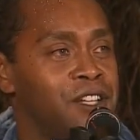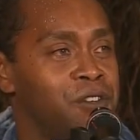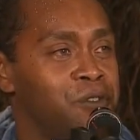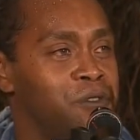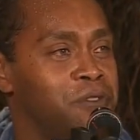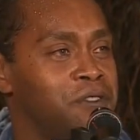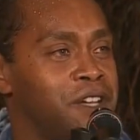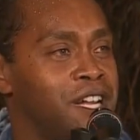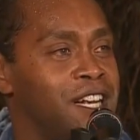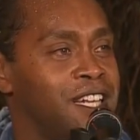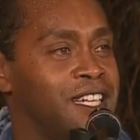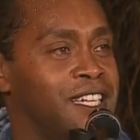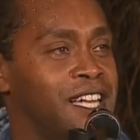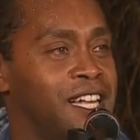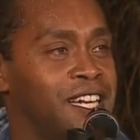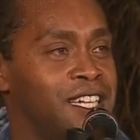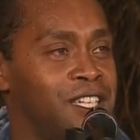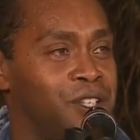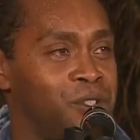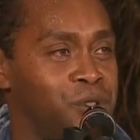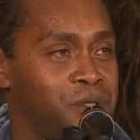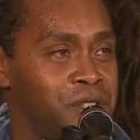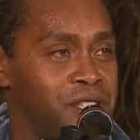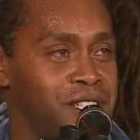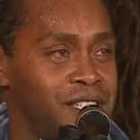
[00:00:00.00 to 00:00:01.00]

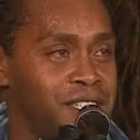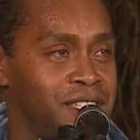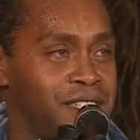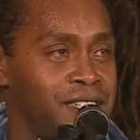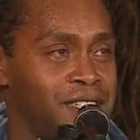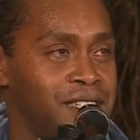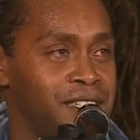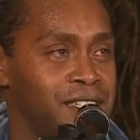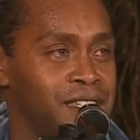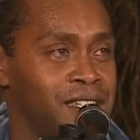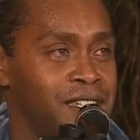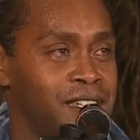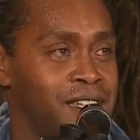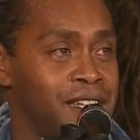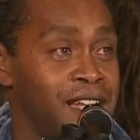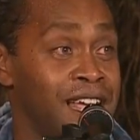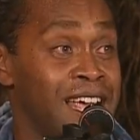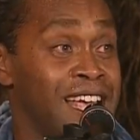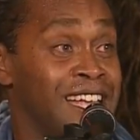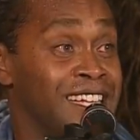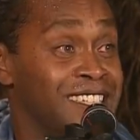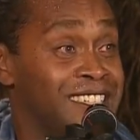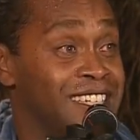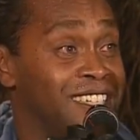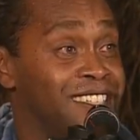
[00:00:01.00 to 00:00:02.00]
Nouvelle-Calédonie.
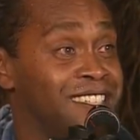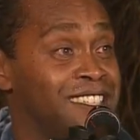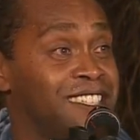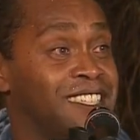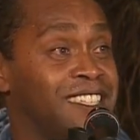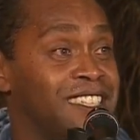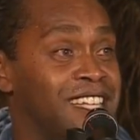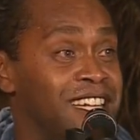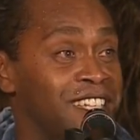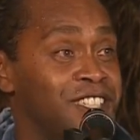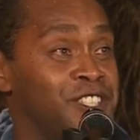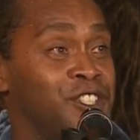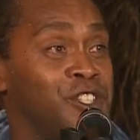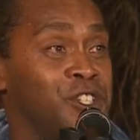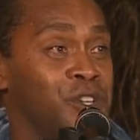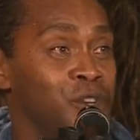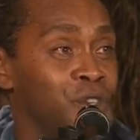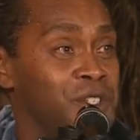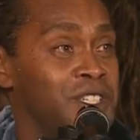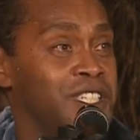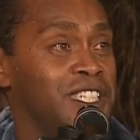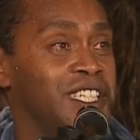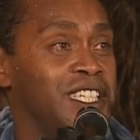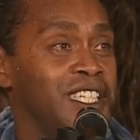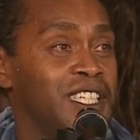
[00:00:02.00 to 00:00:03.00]
Cette citation
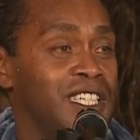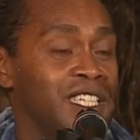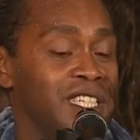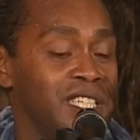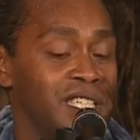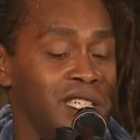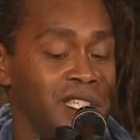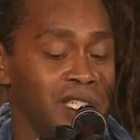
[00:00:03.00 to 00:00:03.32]
dit